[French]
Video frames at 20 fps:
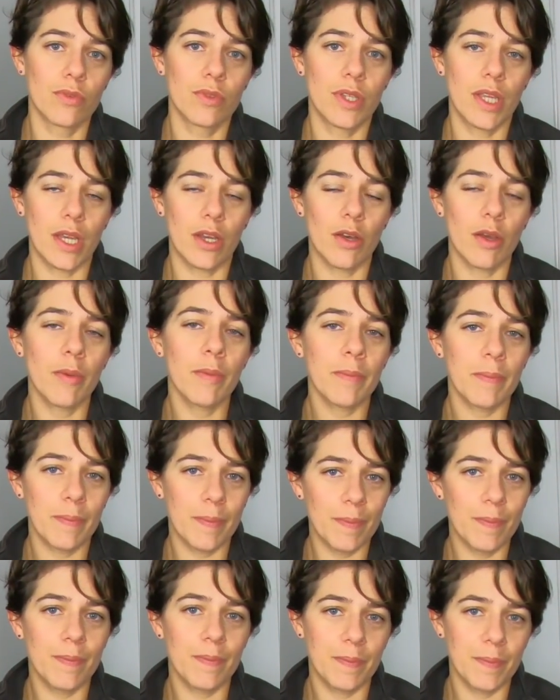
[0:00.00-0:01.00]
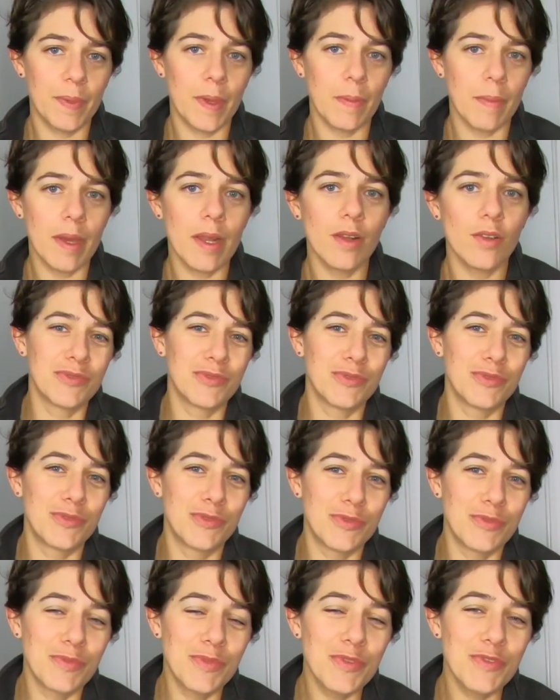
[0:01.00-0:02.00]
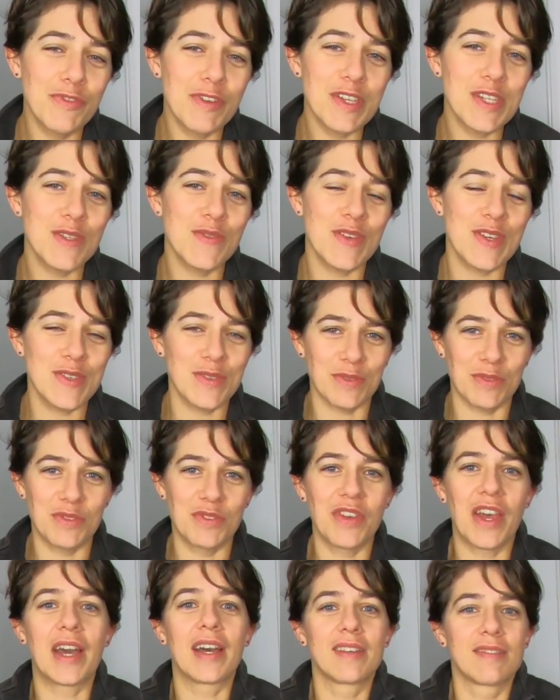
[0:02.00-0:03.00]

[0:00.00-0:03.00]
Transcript: il y a quand même pas mal de mauvaises façons de faire.